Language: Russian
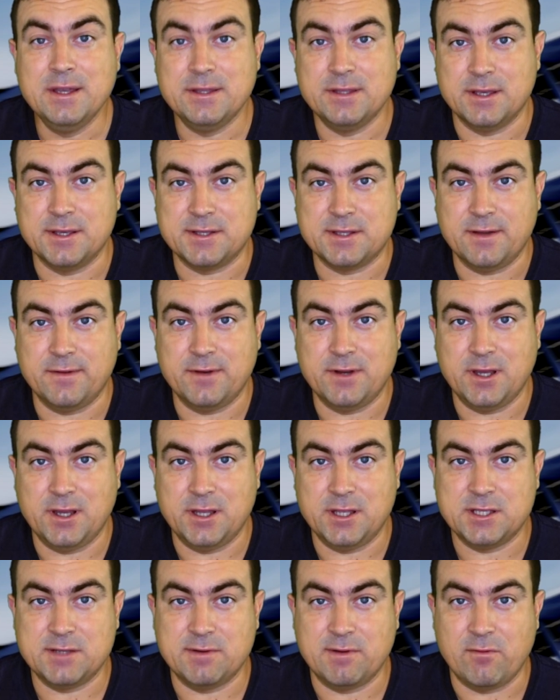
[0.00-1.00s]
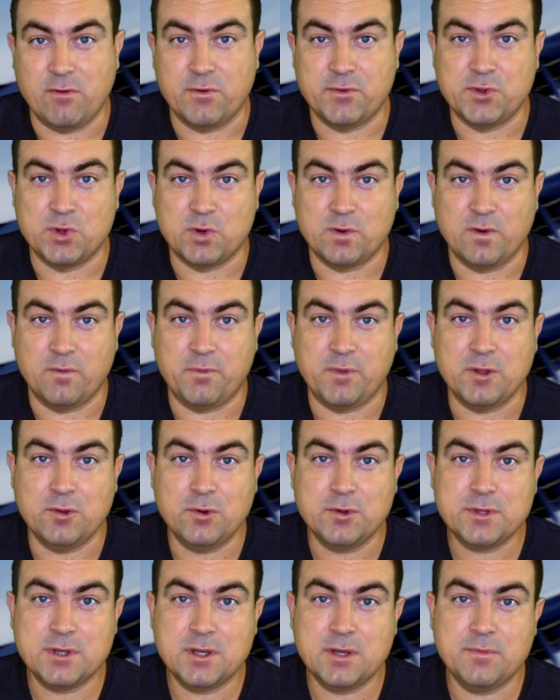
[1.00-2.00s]
наставляет своего второго
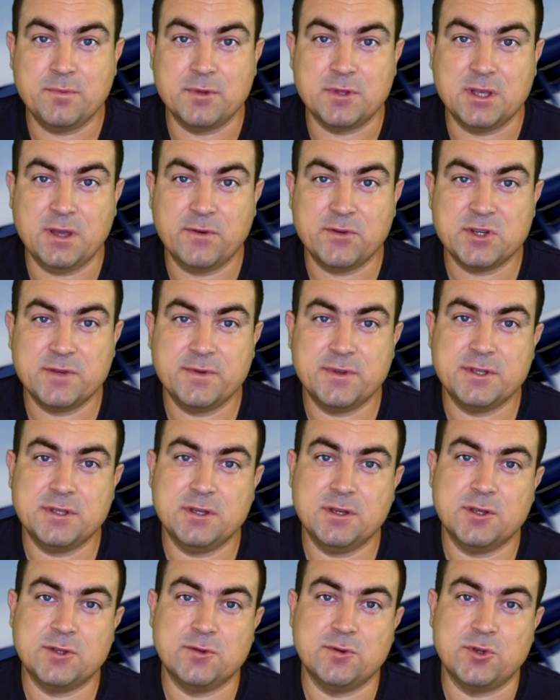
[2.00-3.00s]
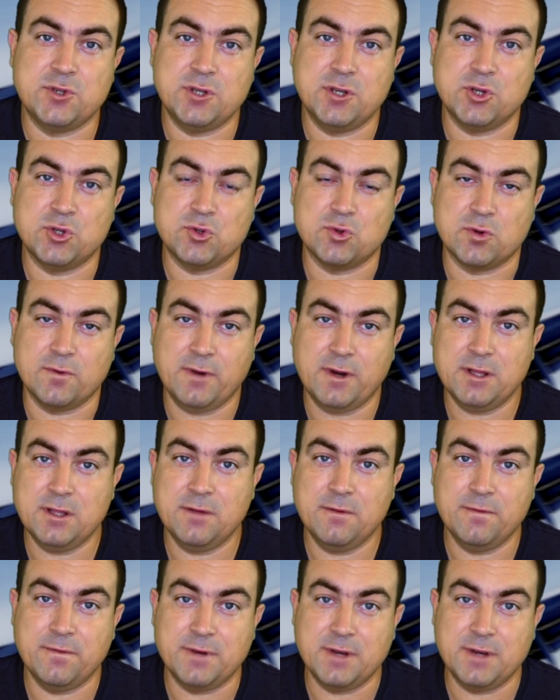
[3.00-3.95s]
пилота, пытавшегося сучить штурвалом